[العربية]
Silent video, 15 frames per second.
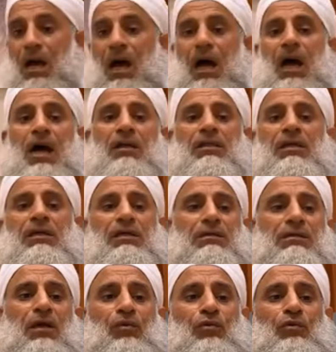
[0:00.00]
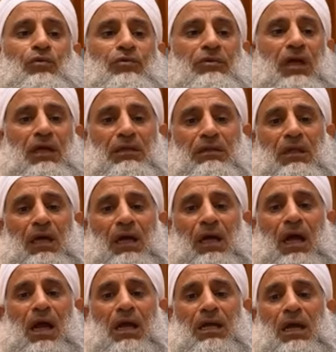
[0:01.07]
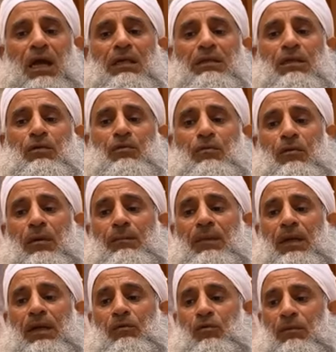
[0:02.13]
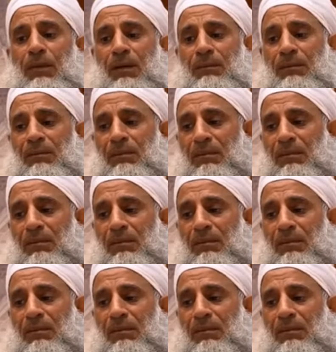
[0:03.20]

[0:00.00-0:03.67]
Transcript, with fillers: هذه تكون تحت هيئة الأمم, الأمم